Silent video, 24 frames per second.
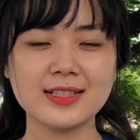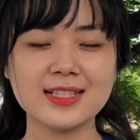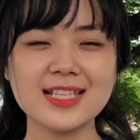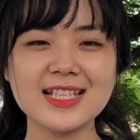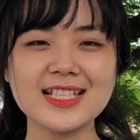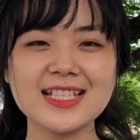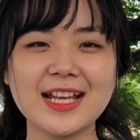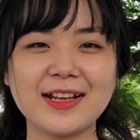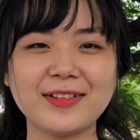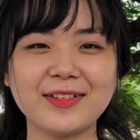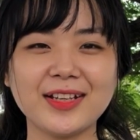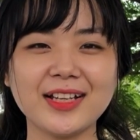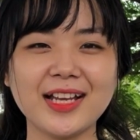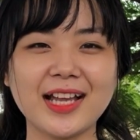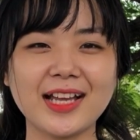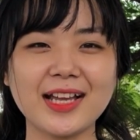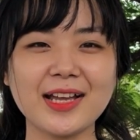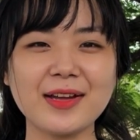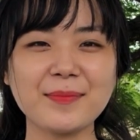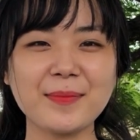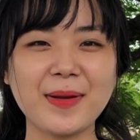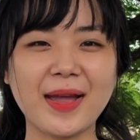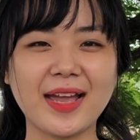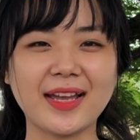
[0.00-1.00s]
Xin chào tất cả
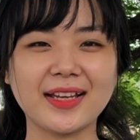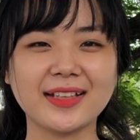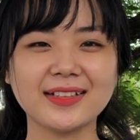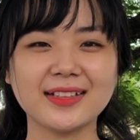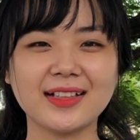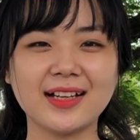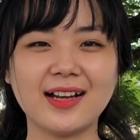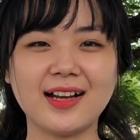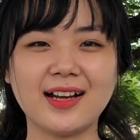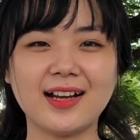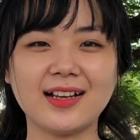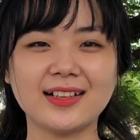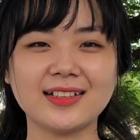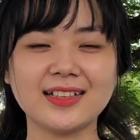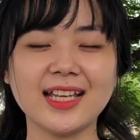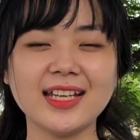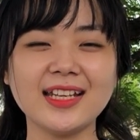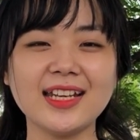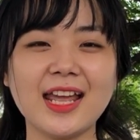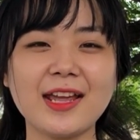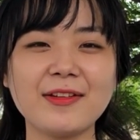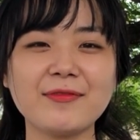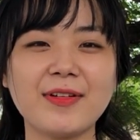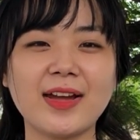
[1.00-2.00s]
các bạn. À,
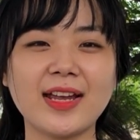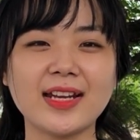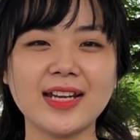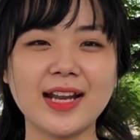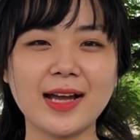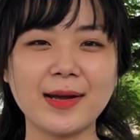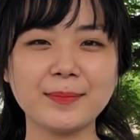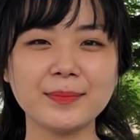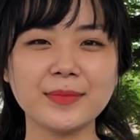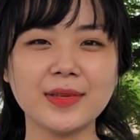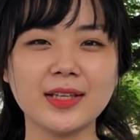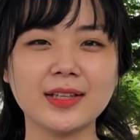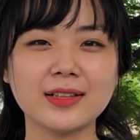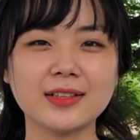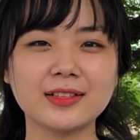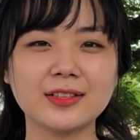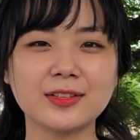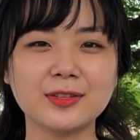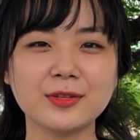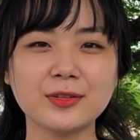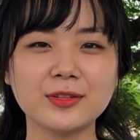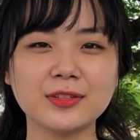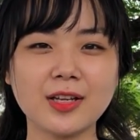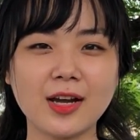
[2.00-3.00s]
cách đây vài năm thì
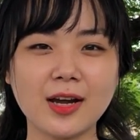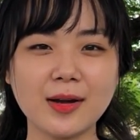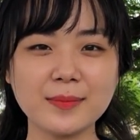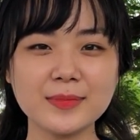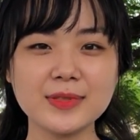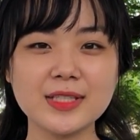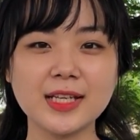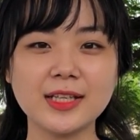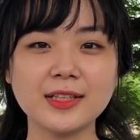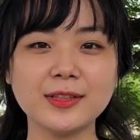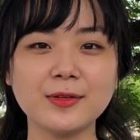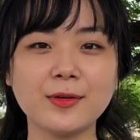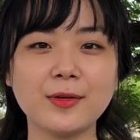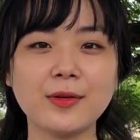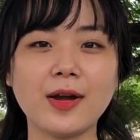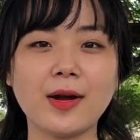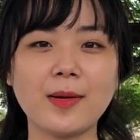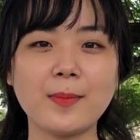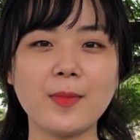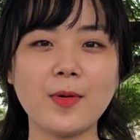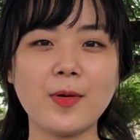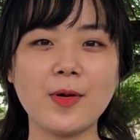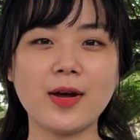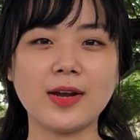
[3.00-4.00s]
người nuôi tôm chỉ nuôi
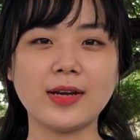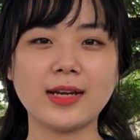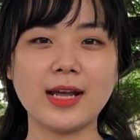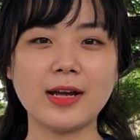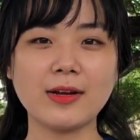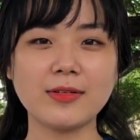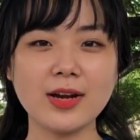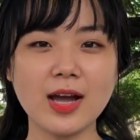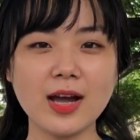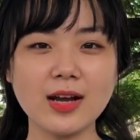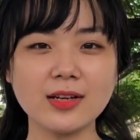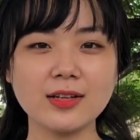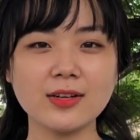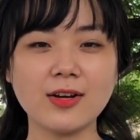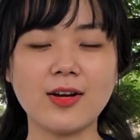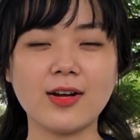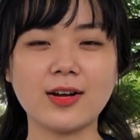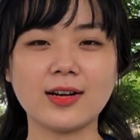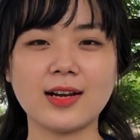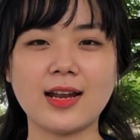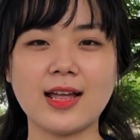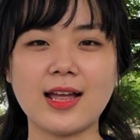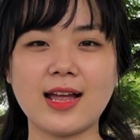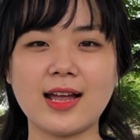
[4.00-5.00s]
ở mô hình ao đất
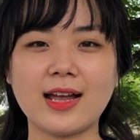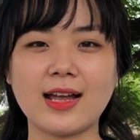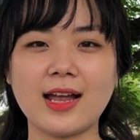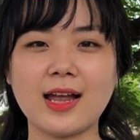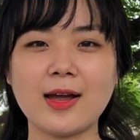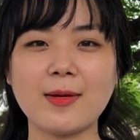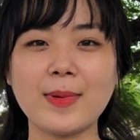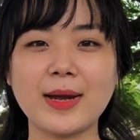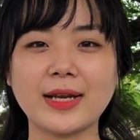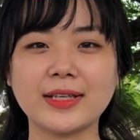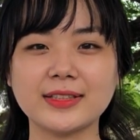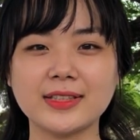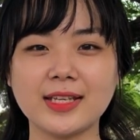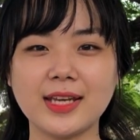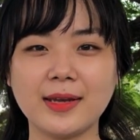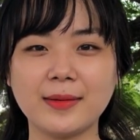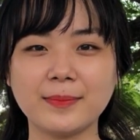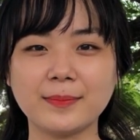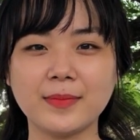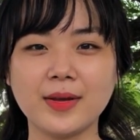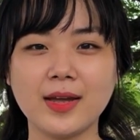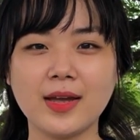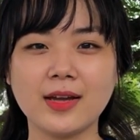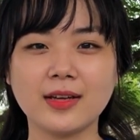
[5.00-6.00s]
hoặc là ao bạc
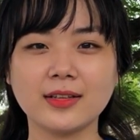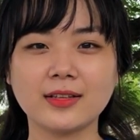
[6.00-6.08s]
chìm.